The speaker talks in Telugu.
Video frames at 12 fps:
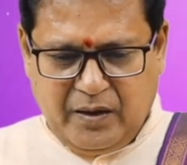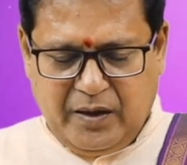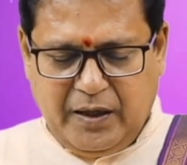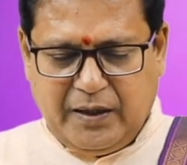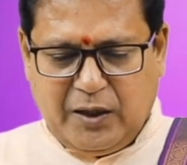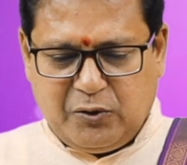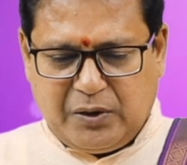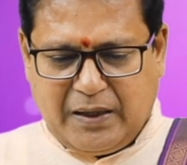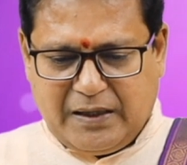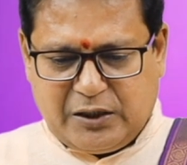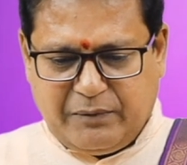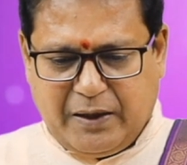ఈ ధనుసు
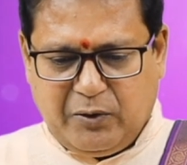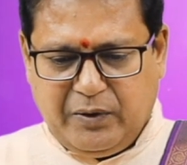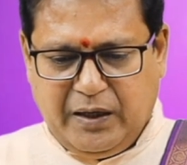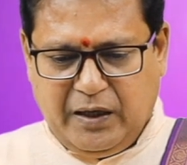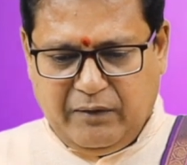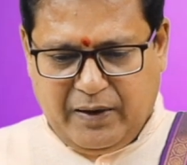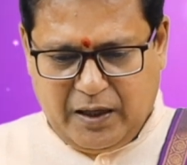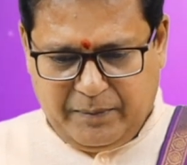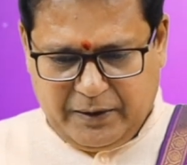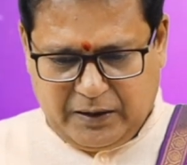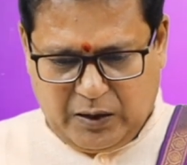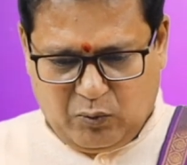రాశి వారు ఈ
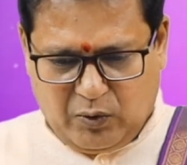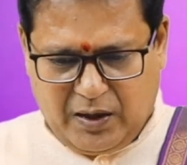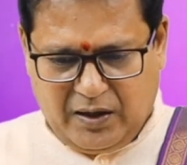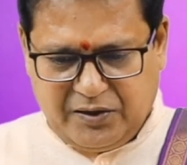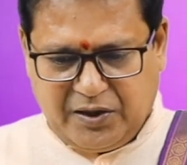వారమంతా కూడా